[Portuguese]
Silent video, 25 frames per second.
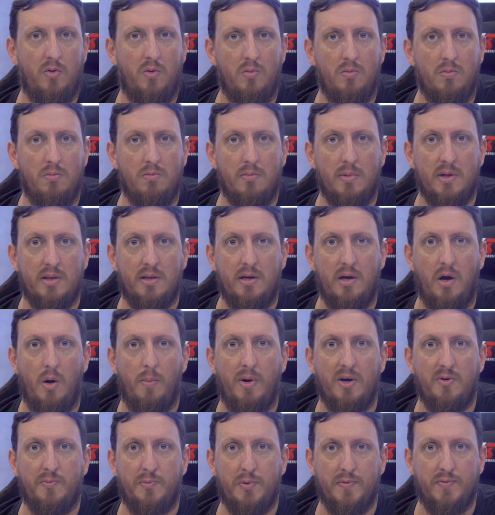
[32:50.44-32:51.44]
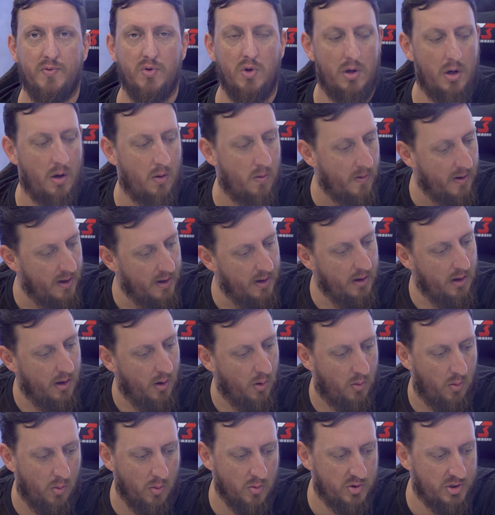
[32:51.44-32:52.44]
com um material mais profissional,
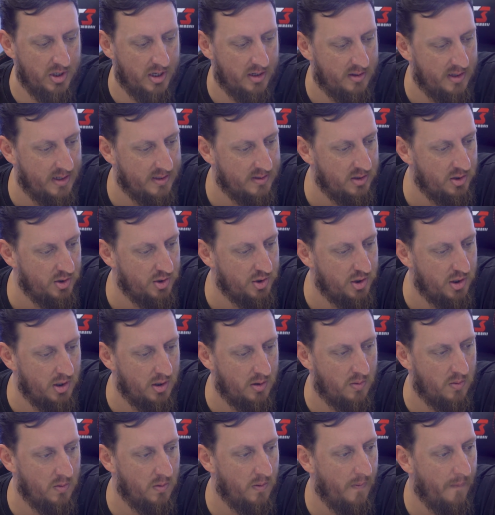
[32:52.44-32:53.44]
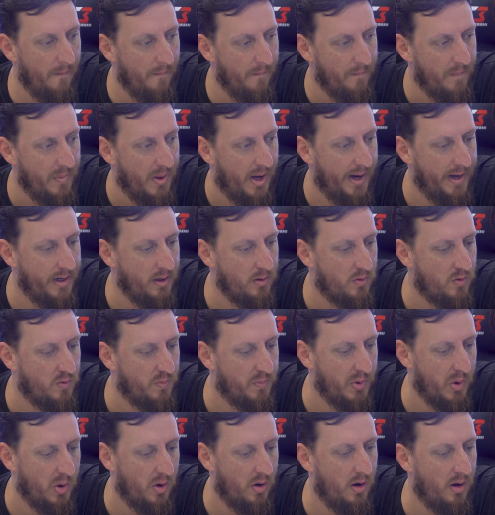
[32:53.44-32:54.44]
eu com certeza indico a Intus
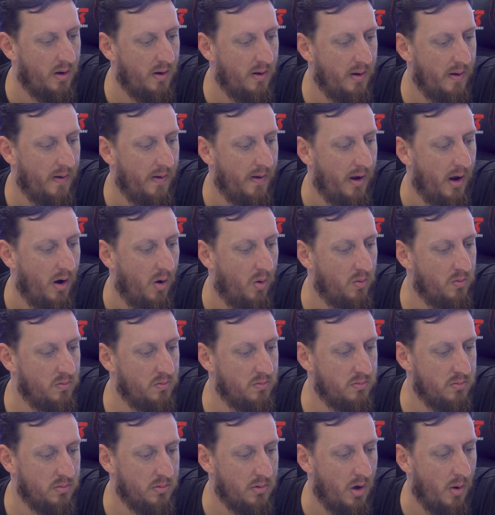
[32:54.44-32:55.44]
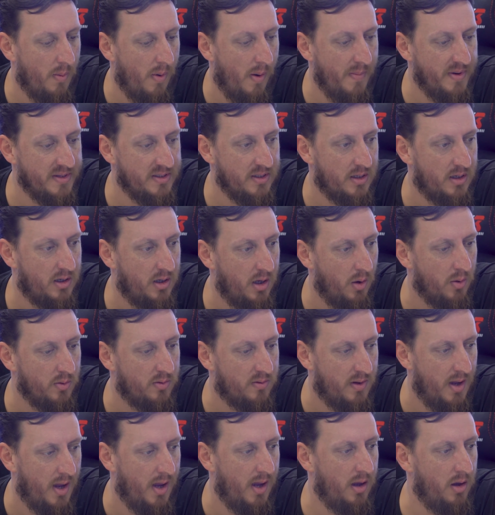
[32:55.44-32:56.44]
Pro é, um, é uma mesa que eu
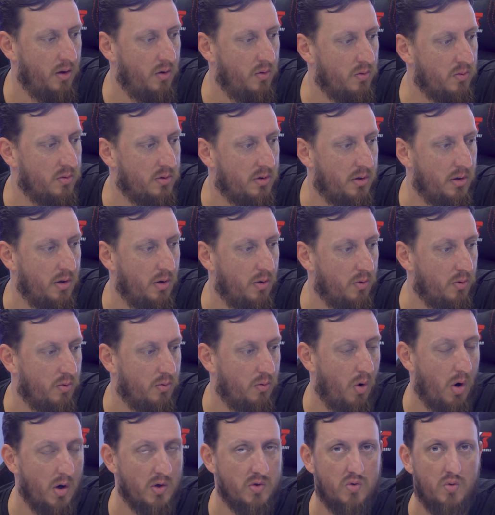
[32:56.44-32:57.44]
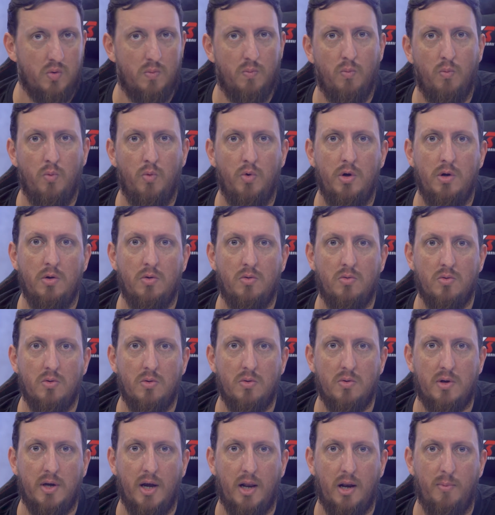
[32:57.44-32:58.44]
tenho, que eu gosto muito
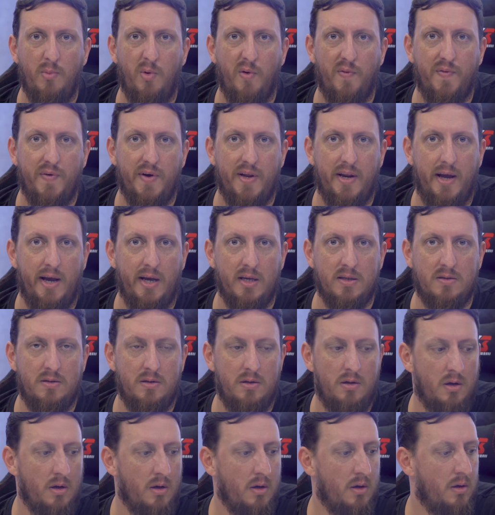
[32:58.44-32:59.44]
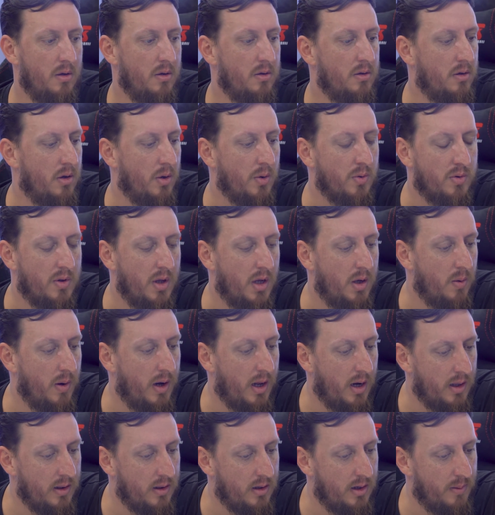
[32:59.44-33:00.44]
do que ela me oferece. Eu tenho
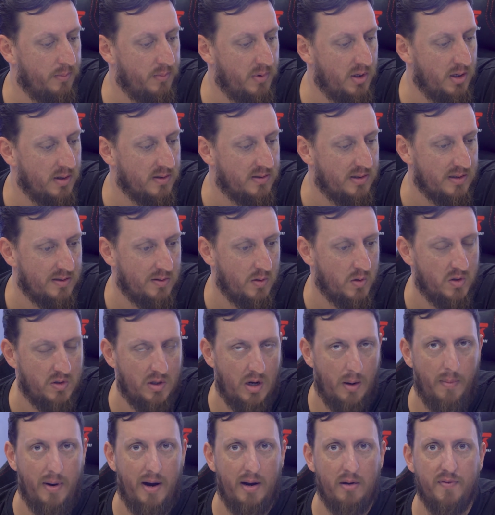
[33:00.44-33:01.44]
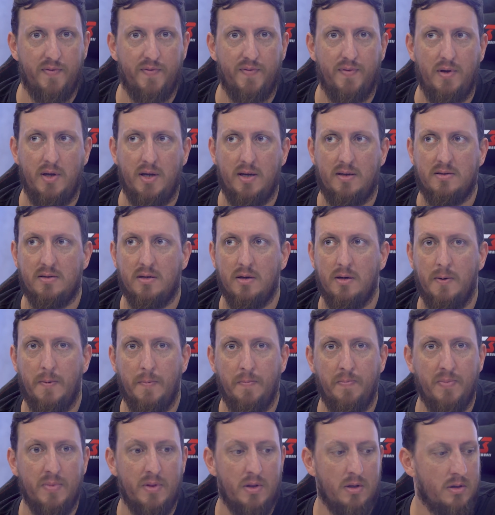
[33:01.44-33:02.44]
ela na minha estação de trabalho fixa
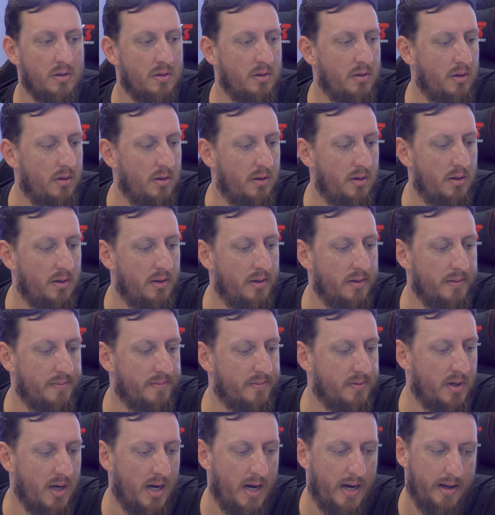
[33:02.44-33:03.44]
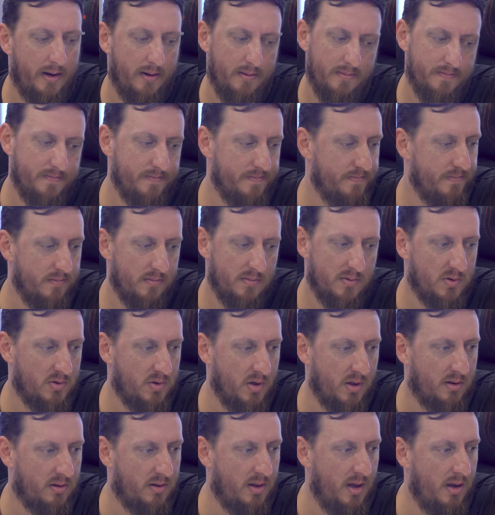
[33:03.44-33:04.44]
e, cara,
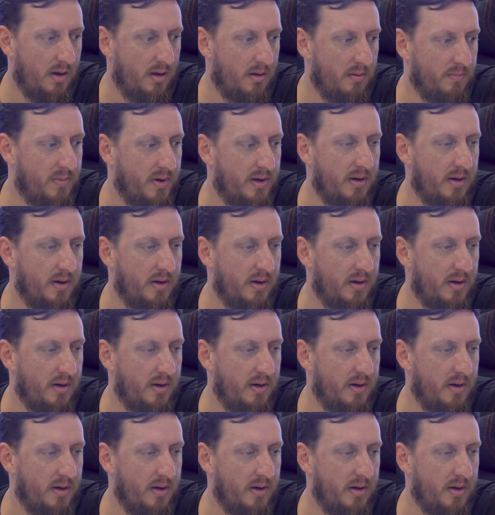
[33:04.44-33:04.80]
só tem